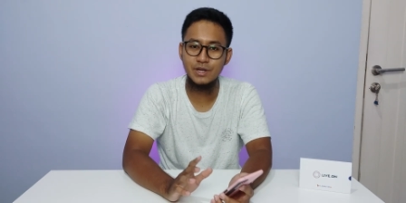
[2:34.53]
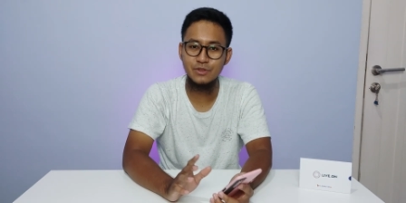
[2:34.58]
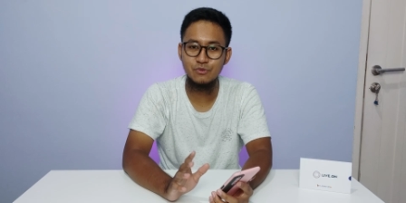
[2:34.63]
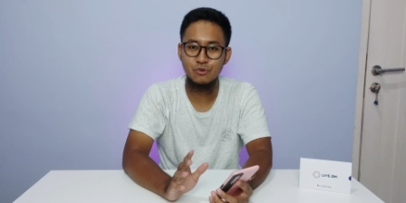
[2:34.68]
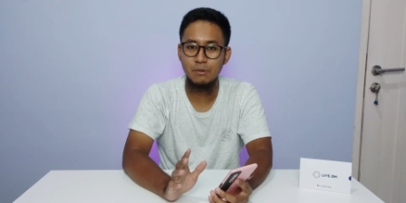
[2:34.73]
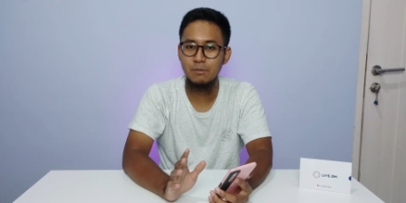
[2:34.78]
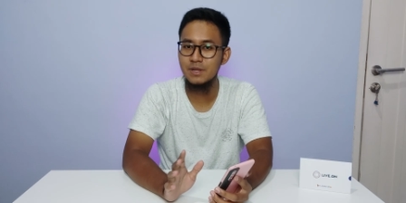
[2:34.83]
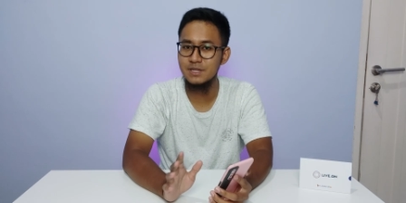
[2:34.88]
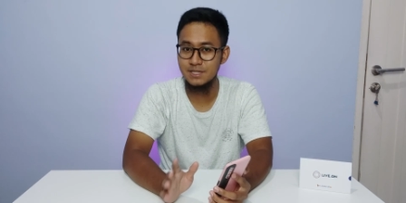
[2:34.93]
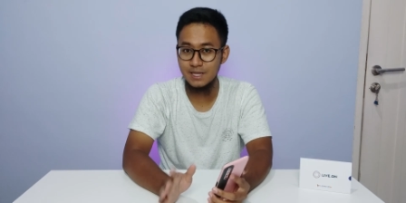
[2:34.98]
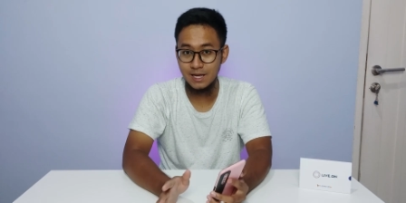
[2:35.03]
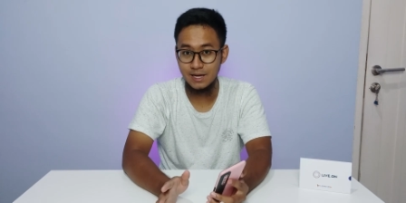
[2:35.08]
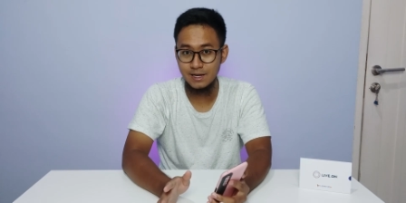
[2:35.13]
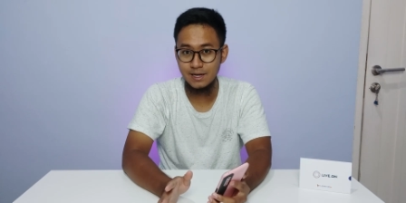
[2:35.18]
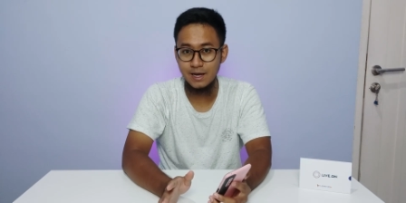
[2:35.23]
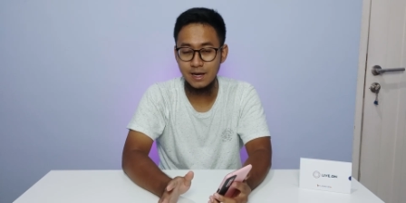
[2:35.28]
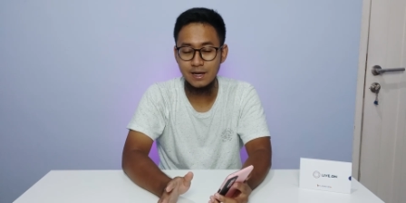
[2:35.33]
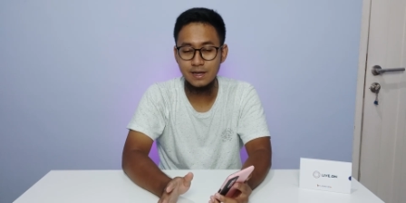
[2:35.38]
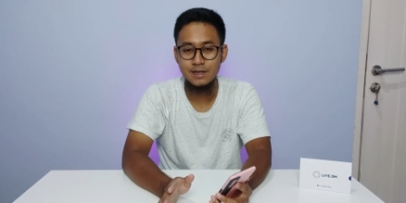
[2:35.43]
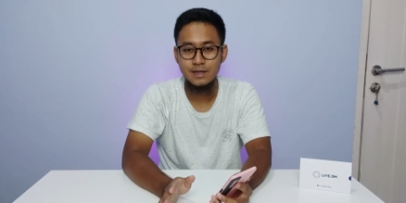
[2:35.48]
bukan 12
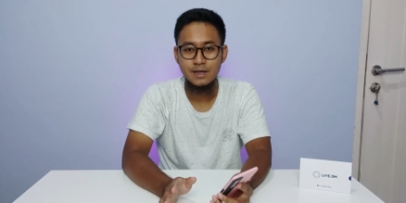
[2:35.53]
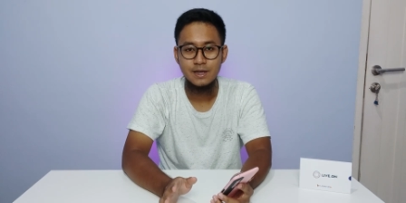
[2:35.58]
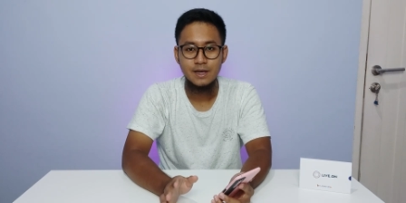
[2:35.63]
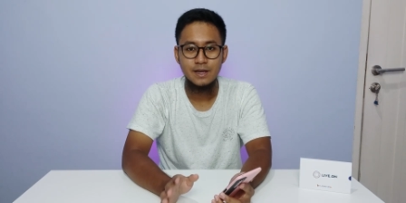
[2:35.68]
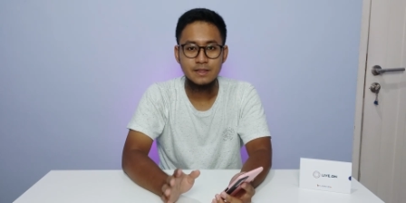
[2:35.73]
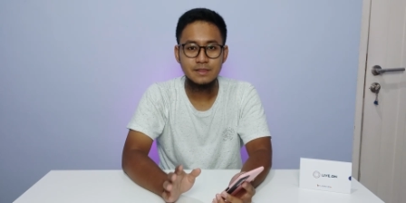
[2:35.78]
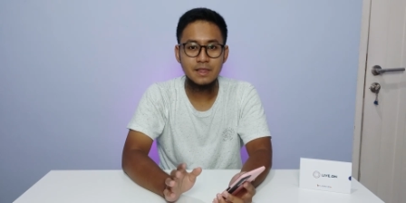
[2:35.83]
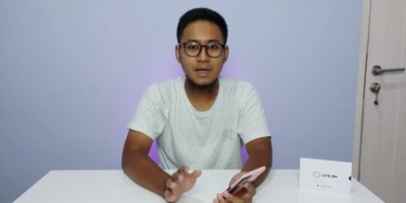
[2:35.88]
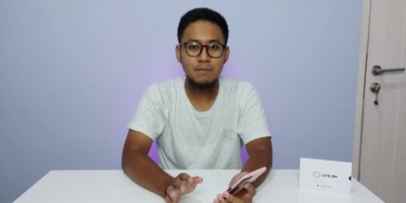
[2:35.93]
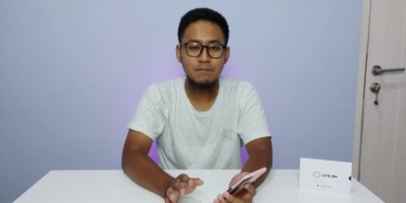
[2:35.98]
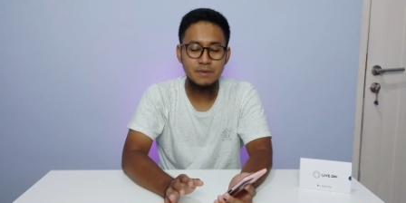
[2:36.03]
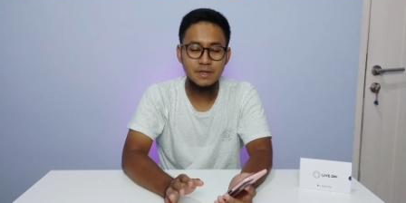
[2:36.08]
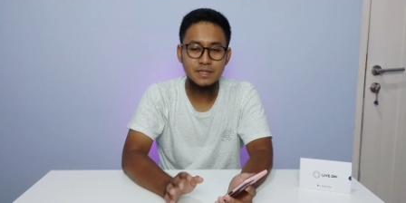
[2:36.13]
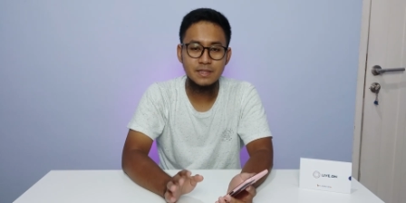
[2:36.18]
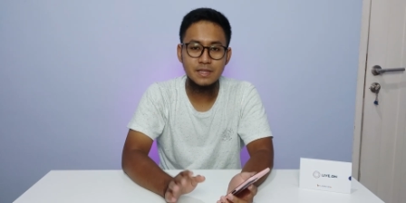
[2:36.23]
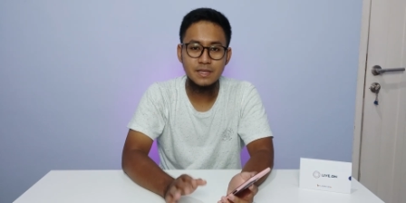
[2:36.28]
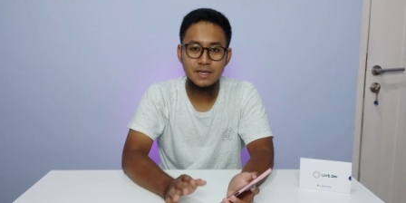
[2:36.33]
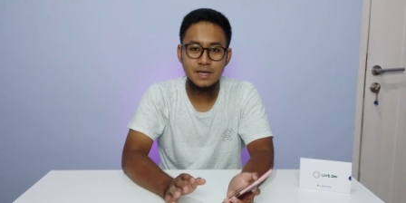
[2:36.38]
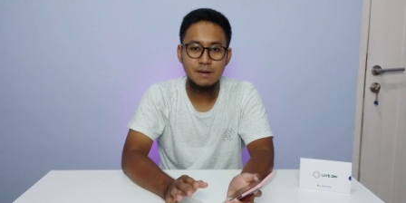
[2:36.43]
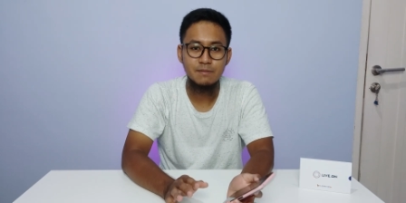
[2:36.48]
angka, tapi
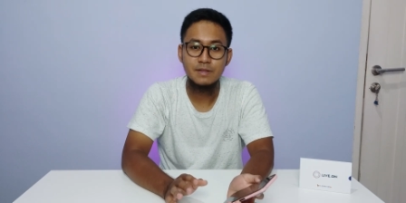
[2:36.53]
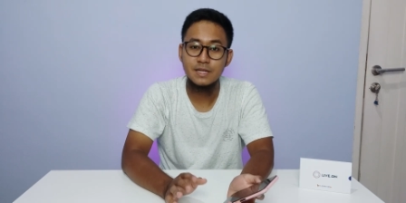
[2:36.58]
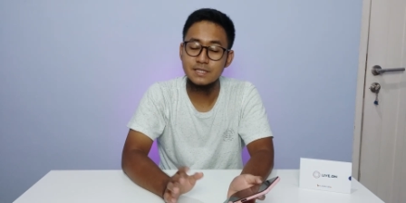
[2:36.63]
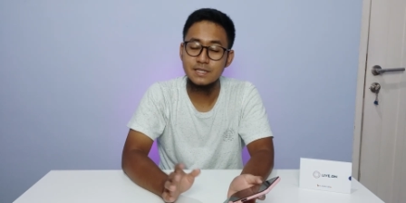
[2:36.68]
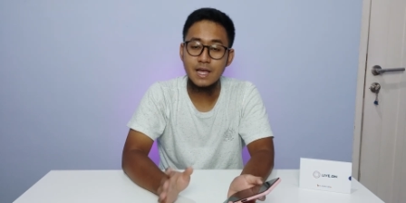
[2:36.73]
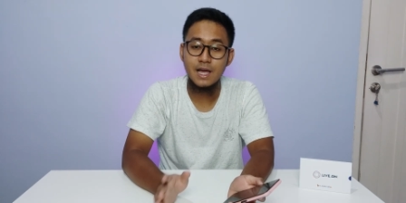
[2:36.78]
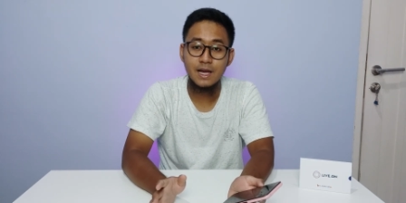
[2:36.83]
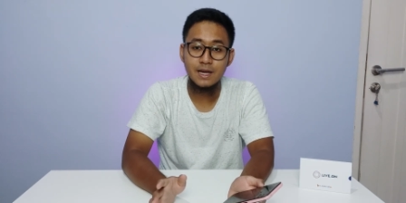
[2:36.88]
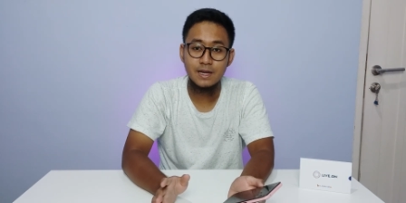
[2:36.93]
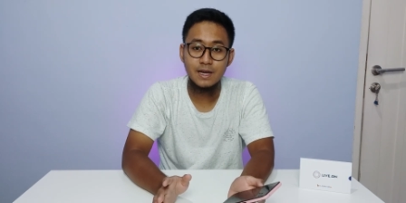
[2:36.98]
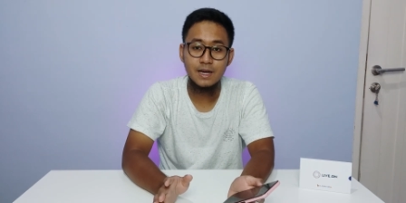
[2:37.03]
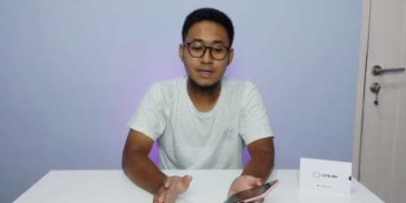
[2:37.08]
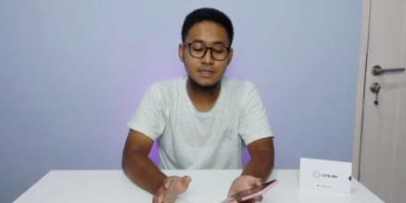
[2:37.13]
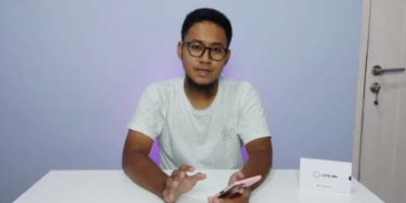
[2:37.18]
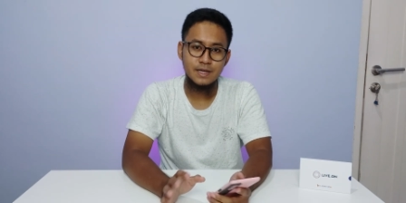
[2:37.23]
13 angka.